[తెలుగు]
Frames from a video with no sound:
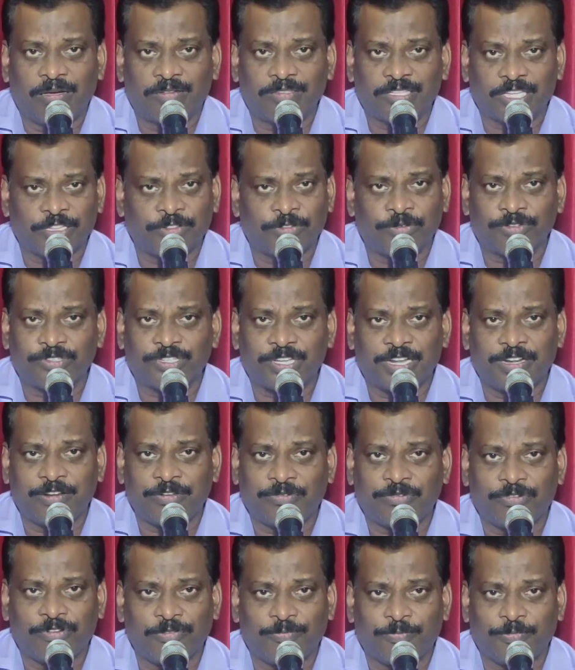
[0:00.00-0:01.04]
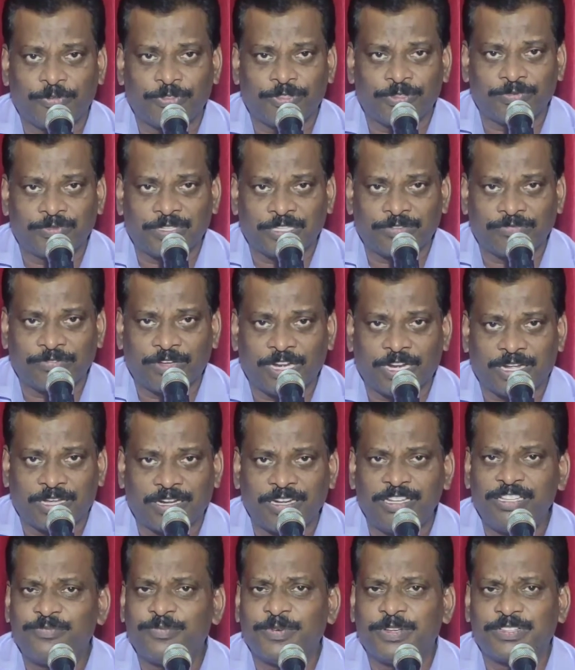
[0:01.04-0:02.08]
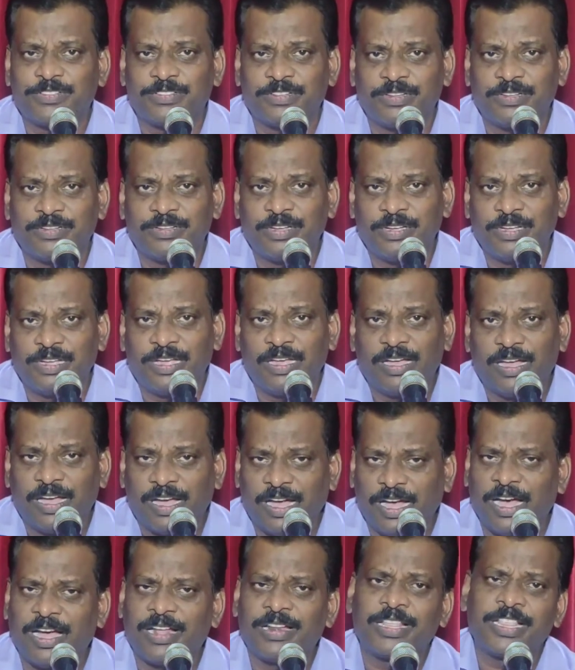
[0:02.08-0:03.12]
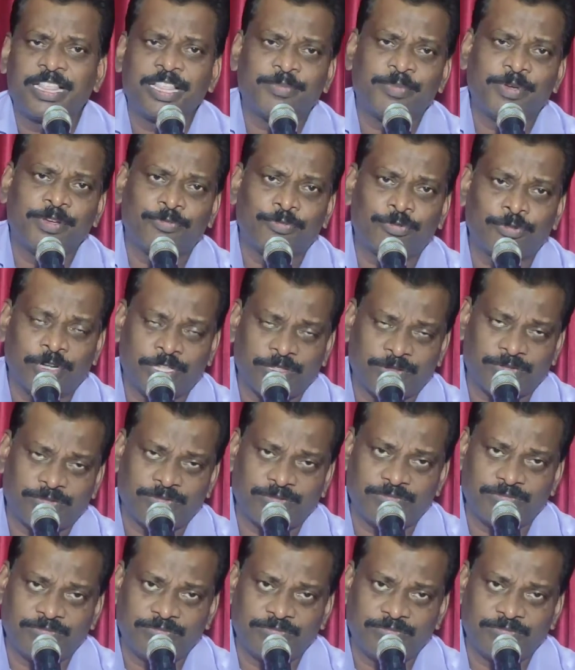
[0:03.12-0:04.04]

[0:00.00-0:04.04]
సంతోషాన్ని కోల్పోతాం తద్వారా క్రిస్మస్ ఆనందమే ఉండదు